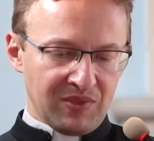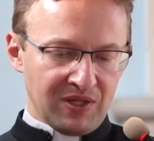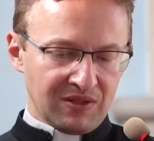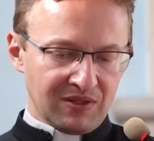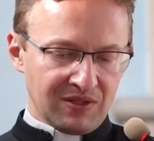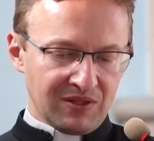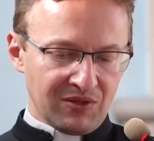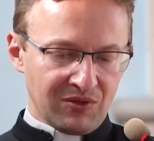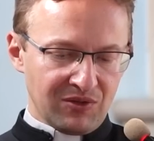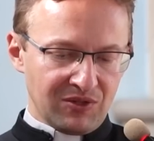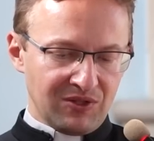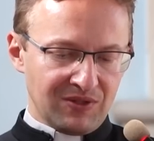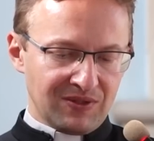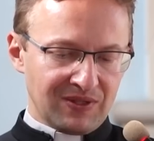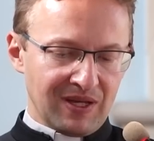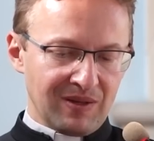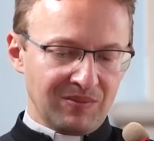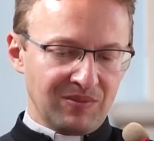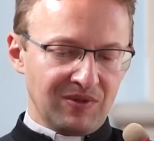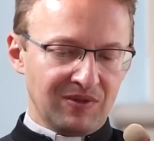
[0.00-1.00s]
między
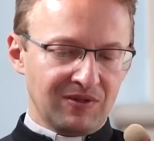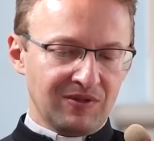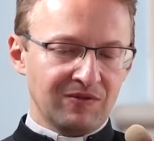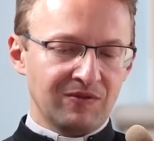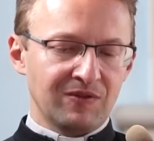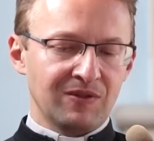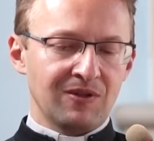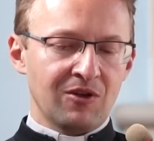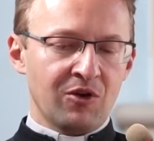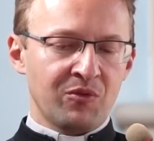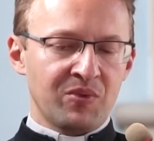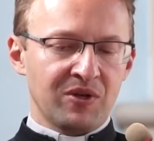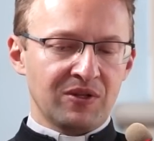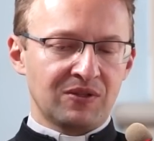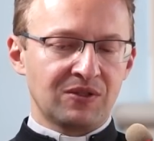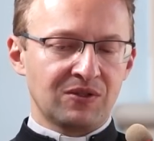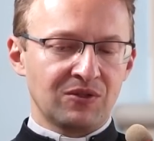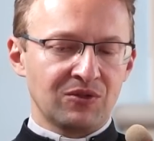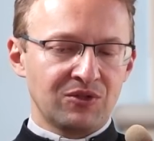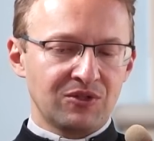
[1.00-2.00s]
rodzicami,
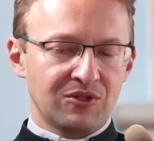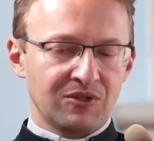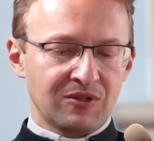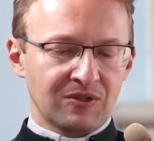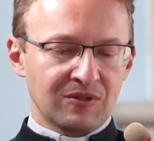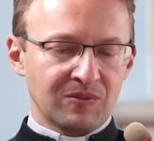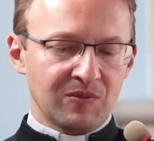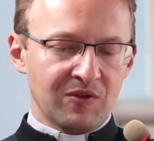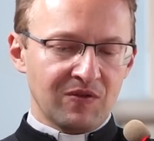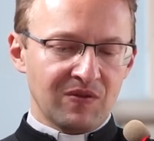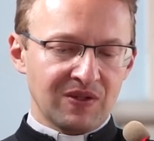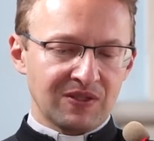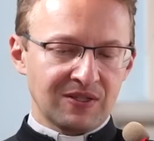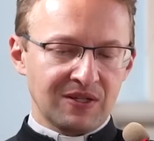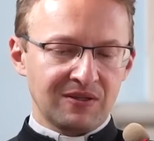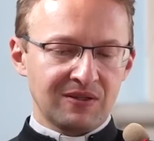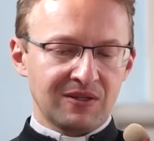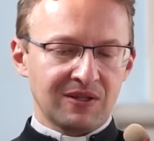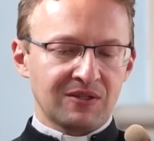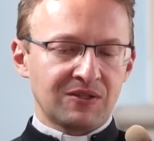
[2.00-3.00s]
obecność, rozmowa,
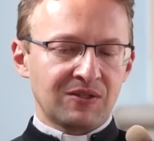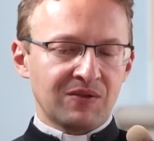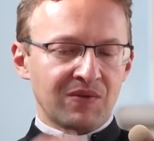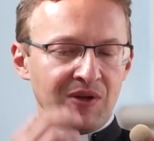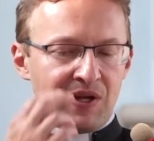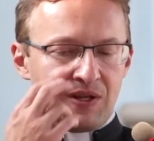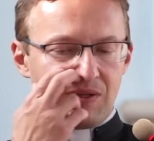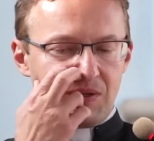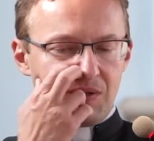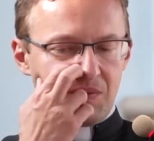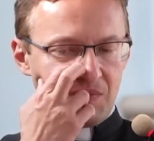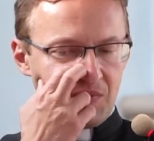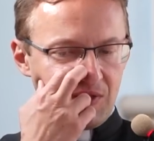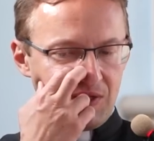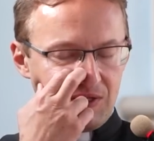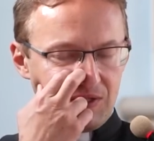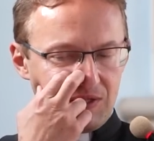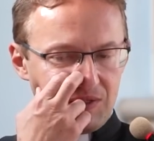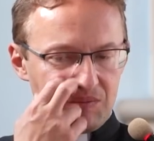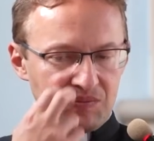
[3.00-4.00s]
zainteresowanie,
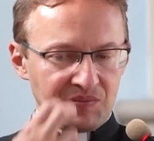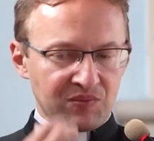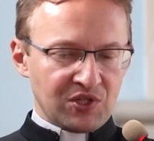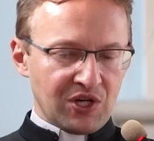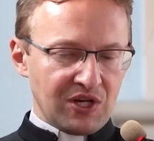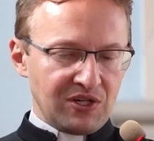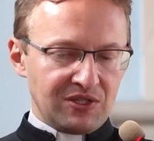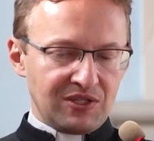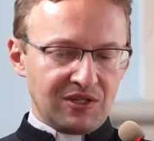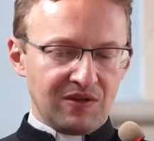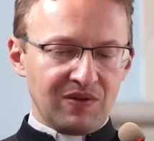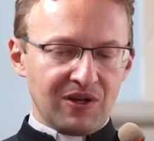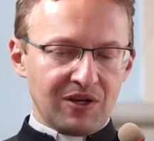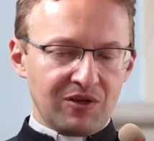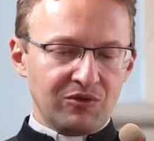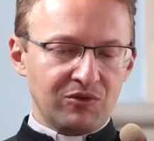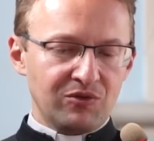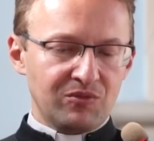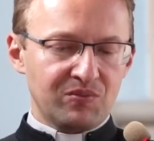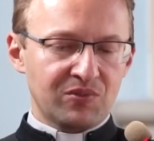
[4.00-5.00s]
przejście w
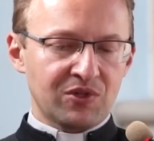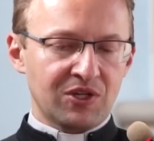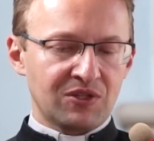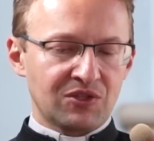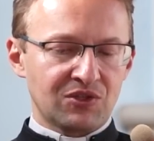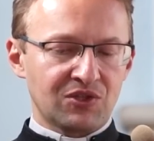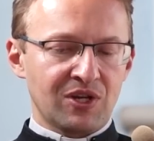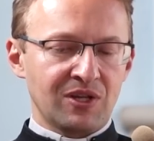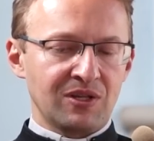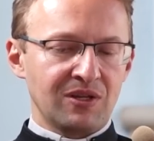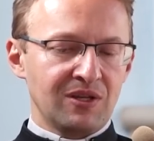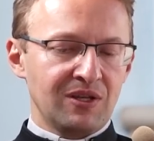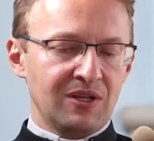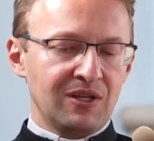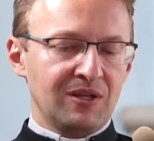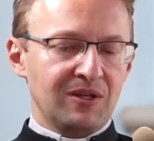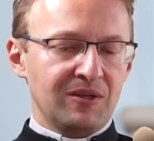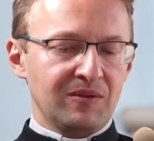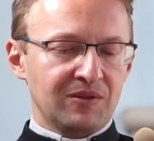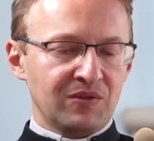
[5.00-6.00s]
jakąś przestrzeń
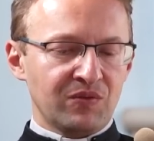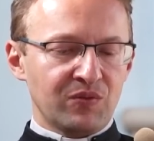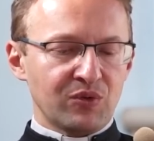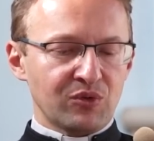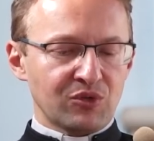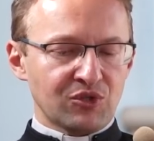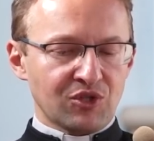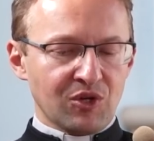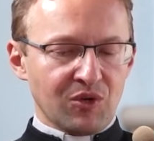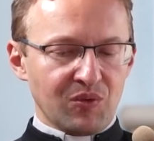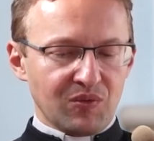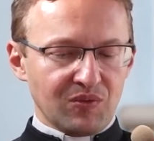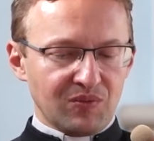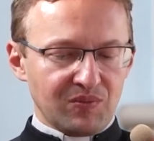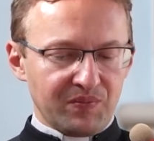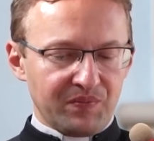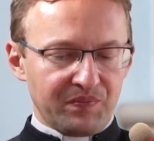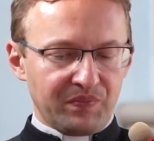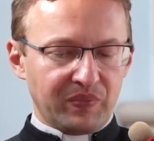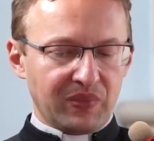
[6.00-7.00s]
twórczą,
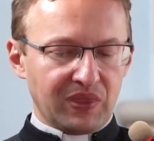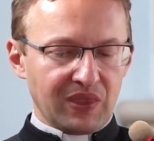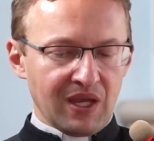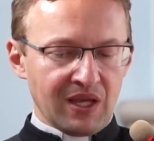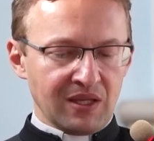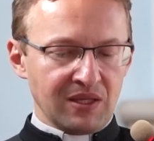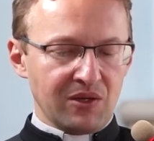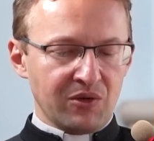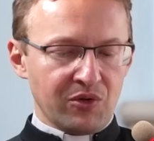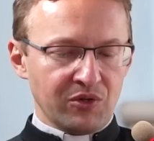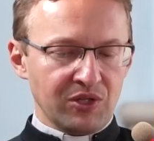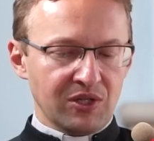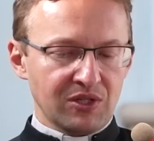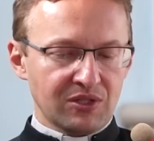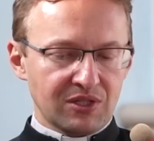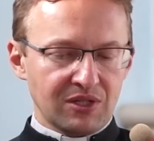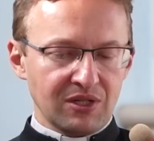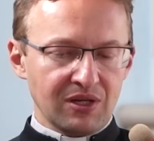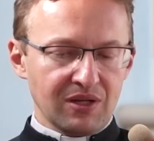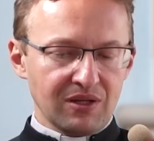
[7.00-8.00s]
a
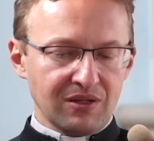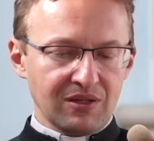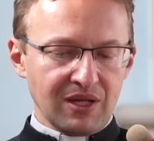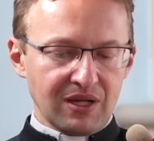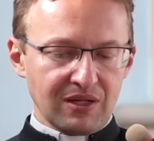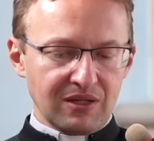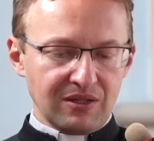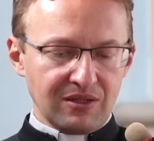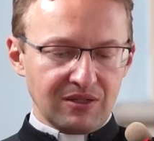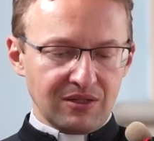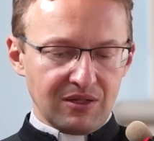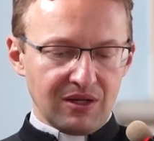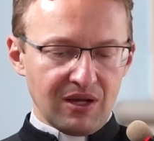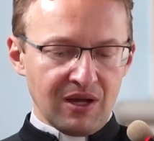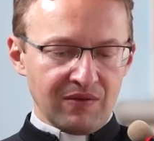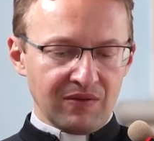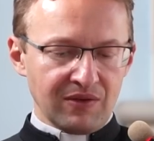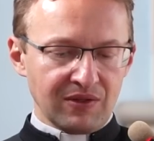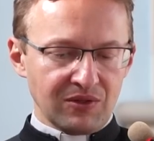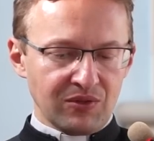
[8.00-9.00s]
niekoniecznie jakiejś
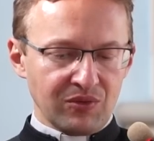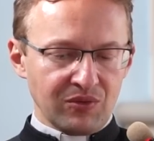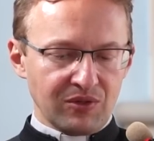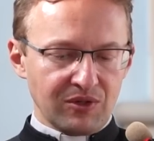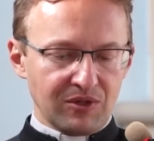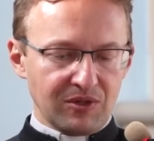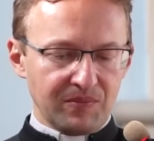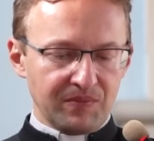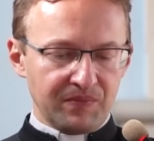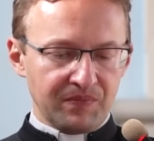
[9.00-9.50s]
awantury.